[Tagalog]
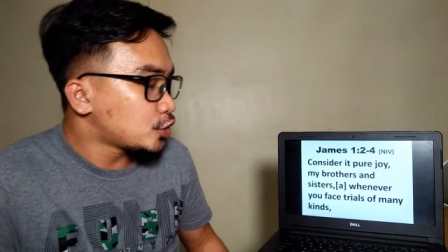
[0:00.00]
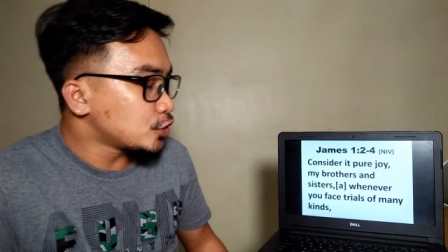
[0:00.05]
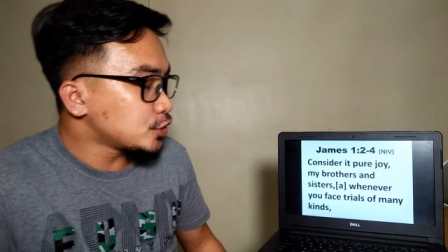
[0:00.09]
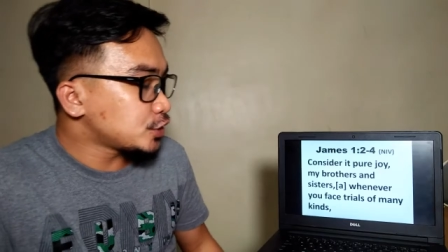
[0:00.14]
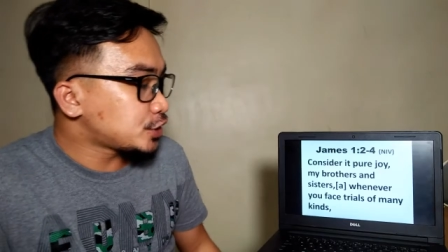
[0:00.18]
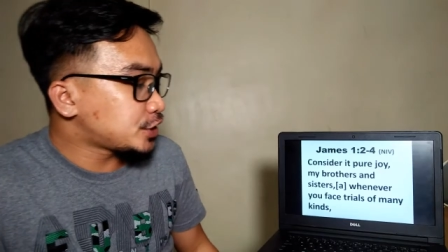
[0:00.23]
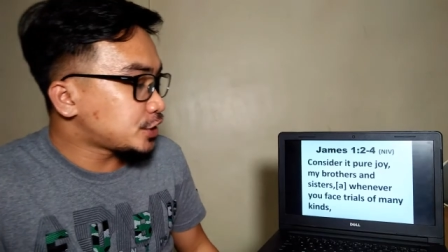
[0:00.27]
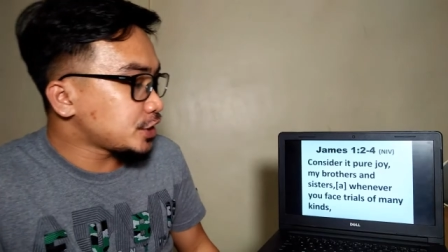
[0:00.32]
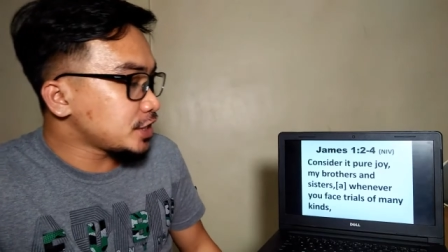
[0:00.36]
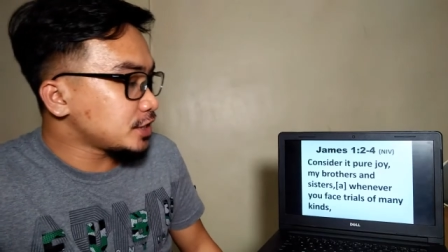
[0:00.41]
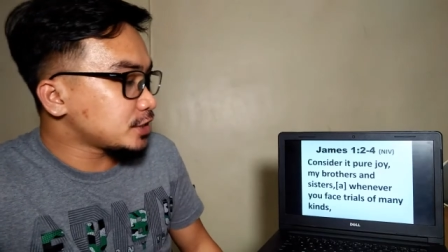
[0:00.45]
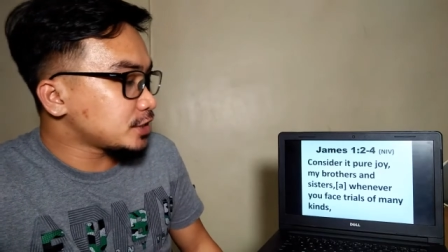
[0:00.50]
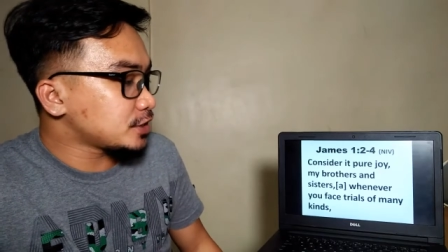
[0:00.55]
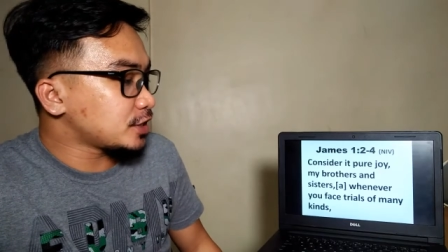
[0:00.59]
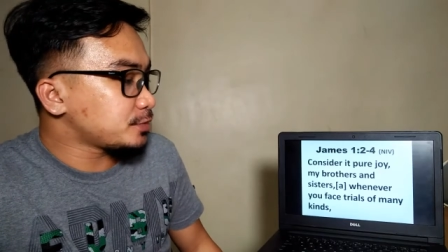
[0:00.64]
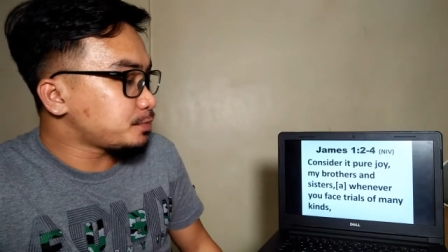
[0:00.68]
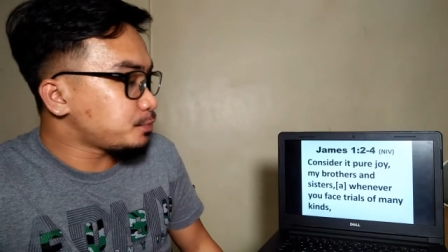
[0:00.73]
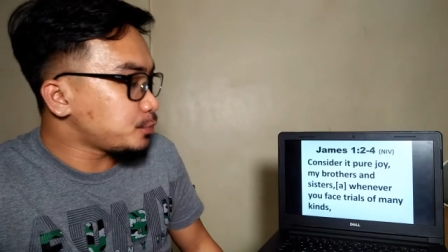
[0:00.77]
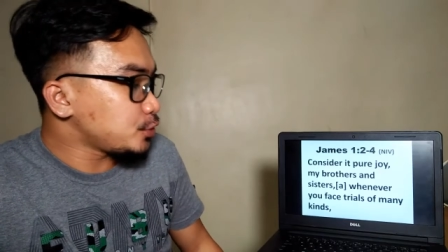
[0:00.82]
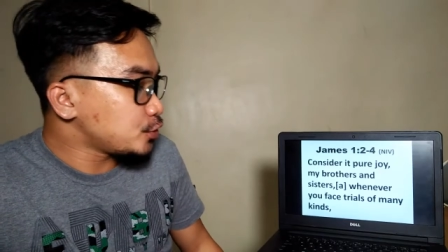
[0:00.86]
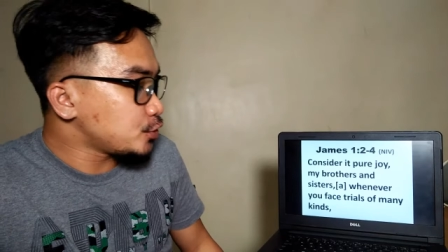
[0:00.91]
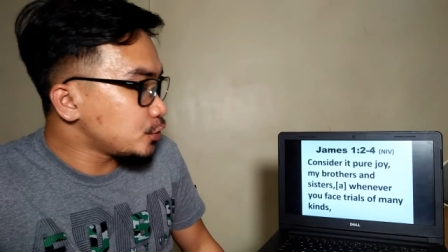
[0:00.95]
consider
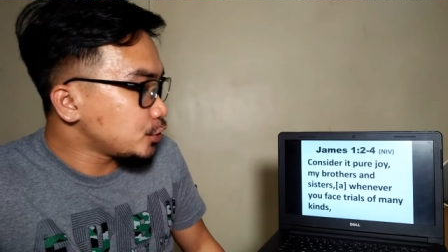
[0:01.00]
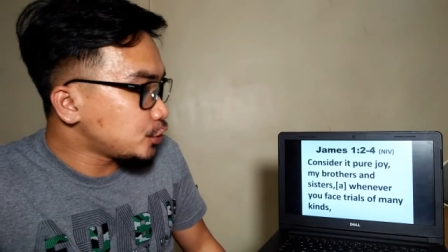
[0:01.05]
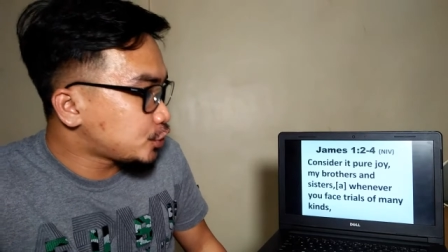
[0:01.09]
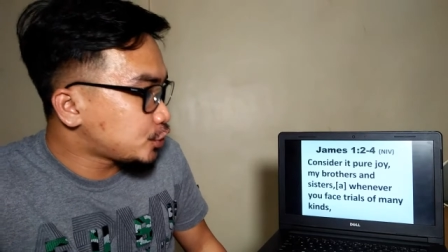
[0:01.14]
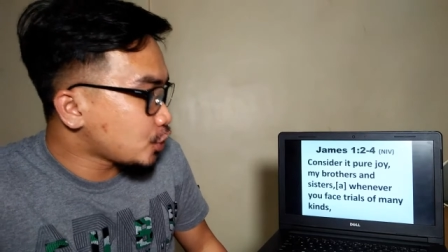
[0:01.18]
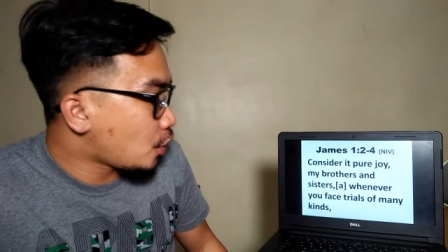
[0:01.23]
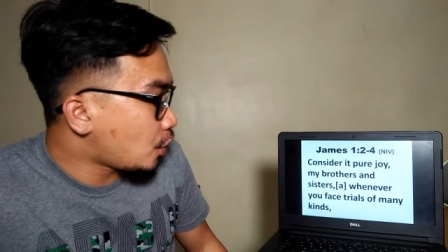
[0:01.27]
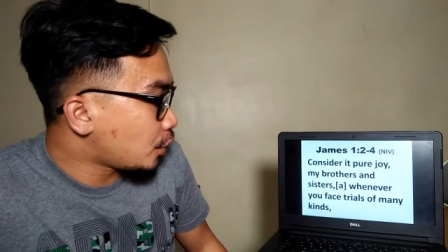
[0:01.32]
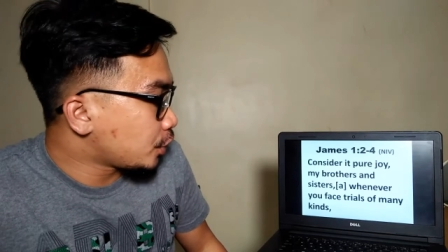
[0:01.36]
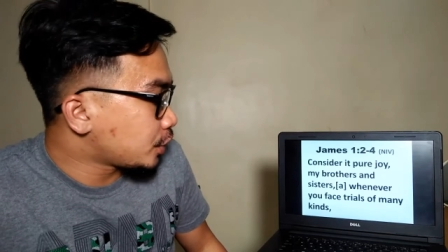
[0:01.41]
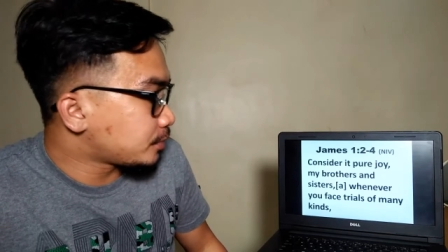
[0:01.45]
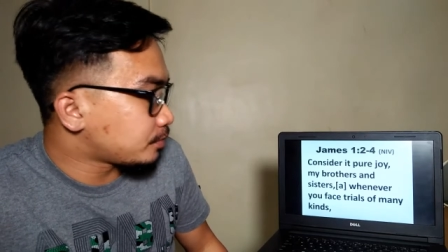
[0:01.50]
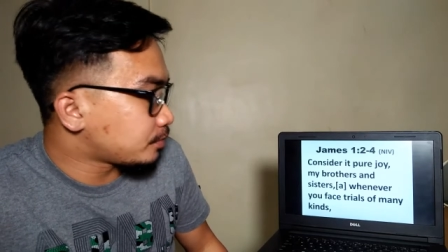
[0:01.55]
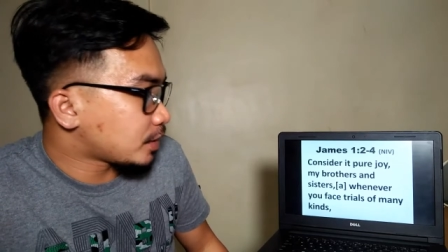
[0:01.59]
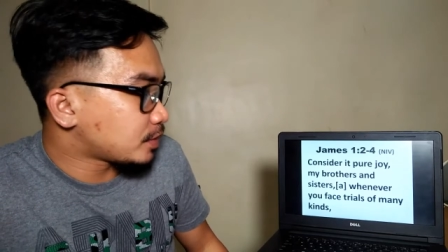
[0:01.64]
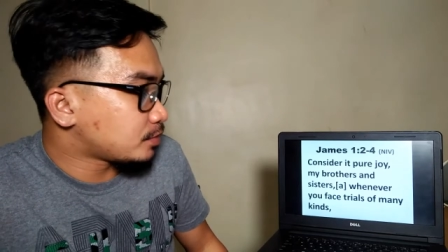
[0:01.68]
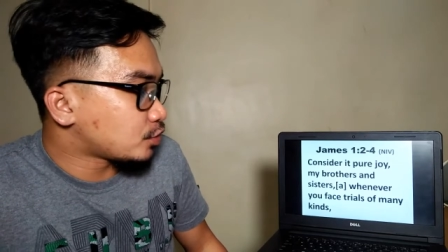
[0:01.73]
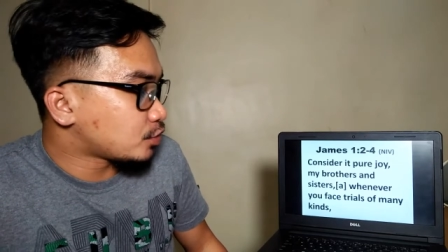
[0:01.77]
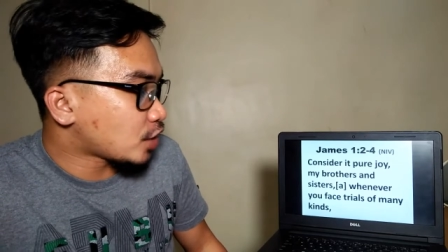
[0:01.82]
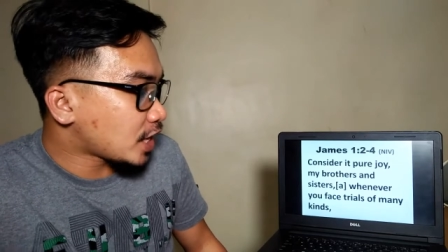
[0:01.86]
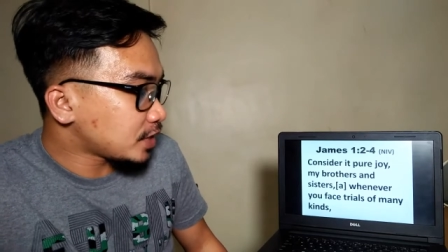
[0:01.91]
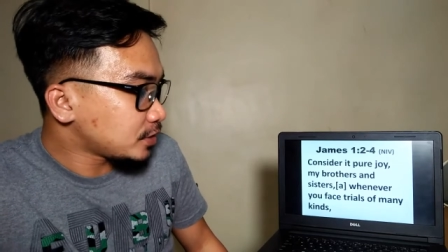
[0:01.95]
it pure joy,
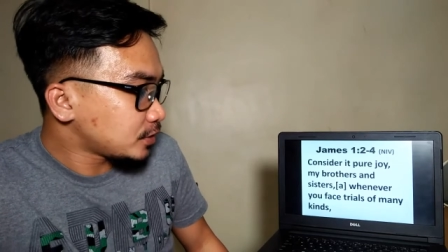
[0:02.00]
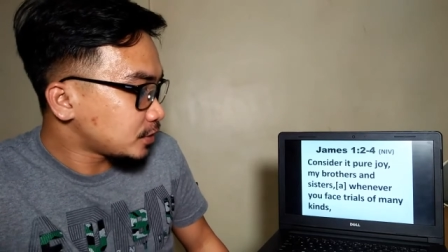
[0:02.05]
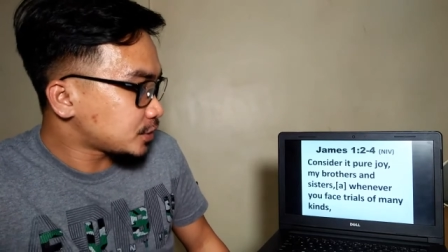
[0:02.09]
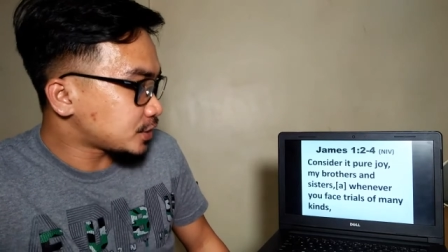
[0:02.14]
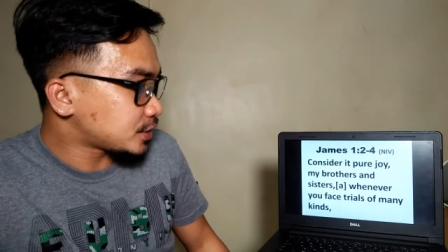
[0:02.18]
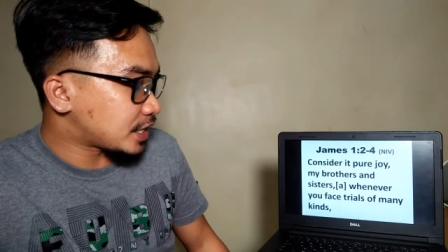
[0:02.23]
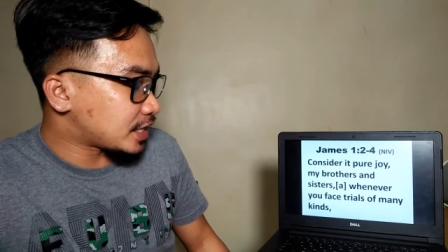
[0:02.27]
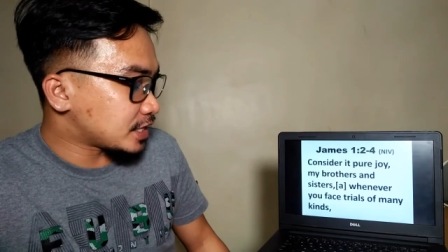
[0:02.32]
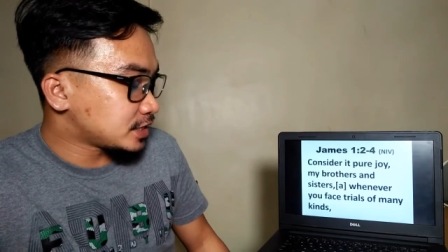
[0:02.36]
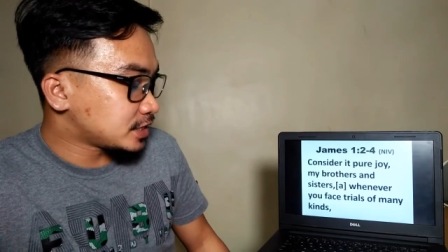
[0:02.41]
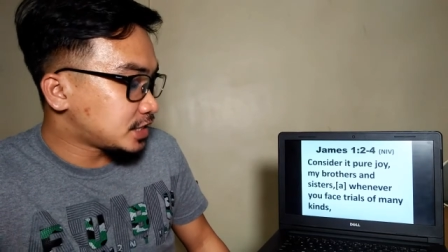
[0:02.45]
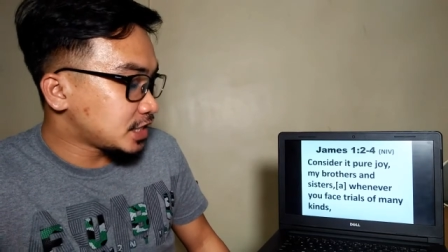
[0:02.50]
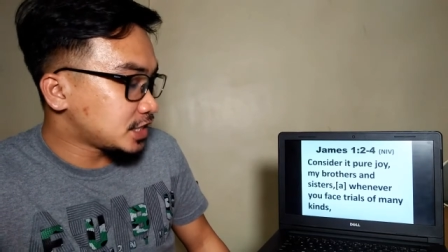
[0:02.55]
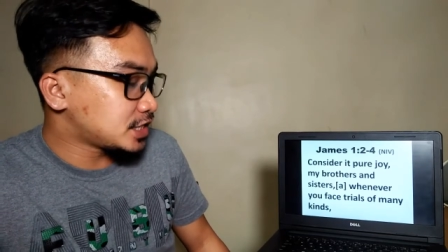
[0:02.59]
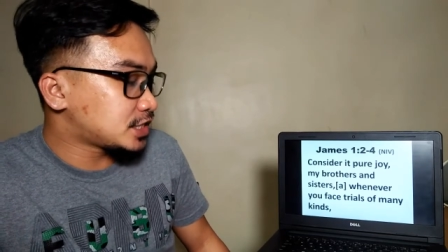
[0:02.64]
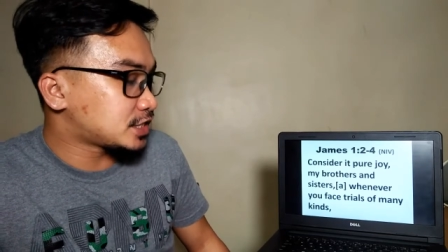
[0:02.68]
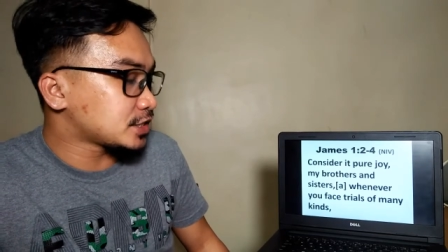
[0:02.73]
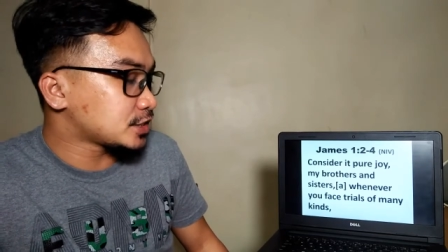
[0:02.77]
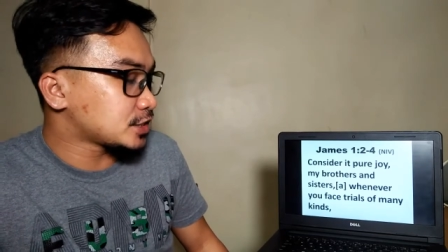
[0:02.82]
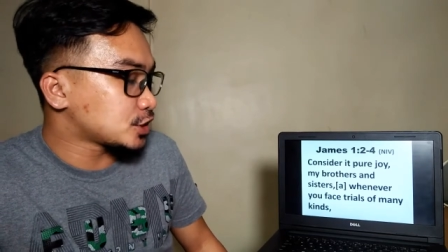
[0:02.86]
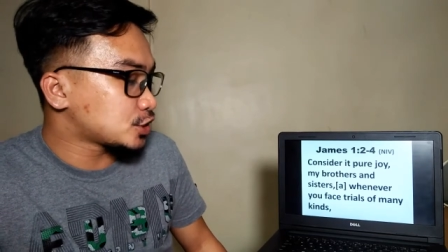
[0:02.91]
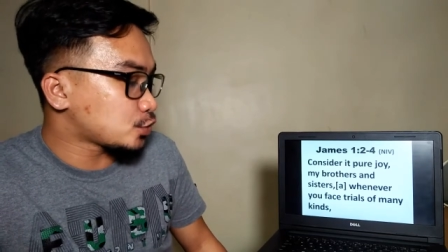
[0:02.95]
my brothers and
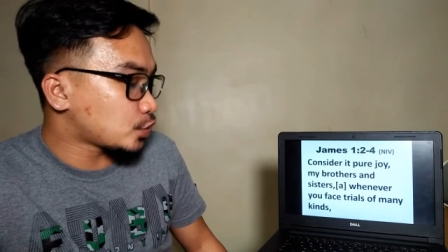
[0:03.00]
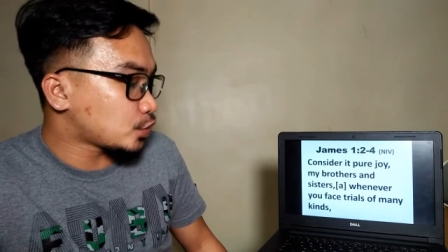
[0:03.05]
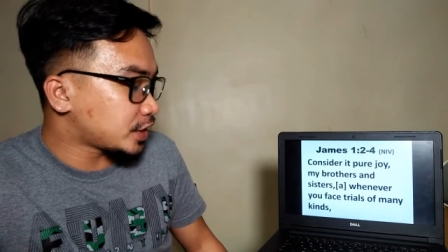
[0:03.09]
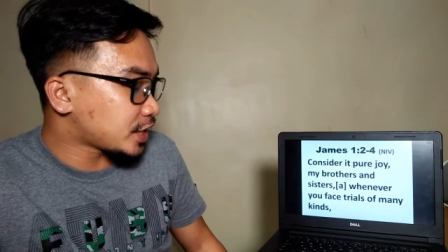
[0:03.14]
sisters,